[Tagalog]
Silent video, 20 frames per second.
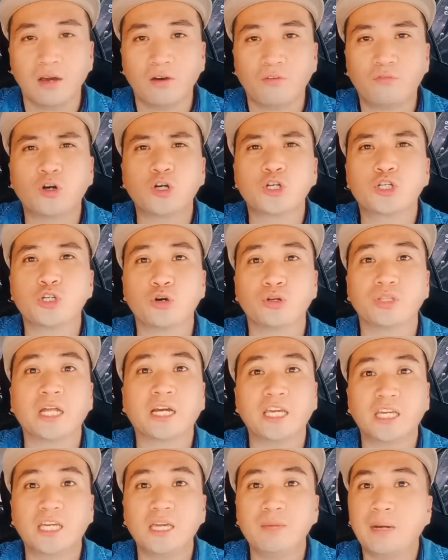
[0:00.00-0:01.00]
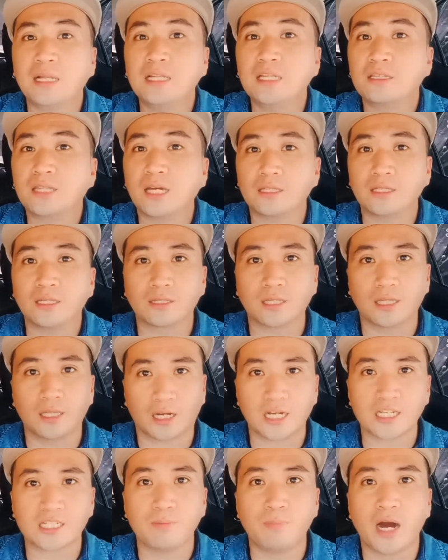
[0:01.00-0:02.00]
for sure nakikibalita din
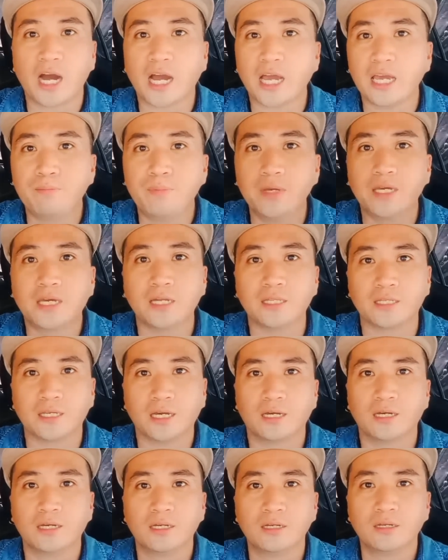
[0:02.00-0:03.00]
talaga sa mga kaibigan niya.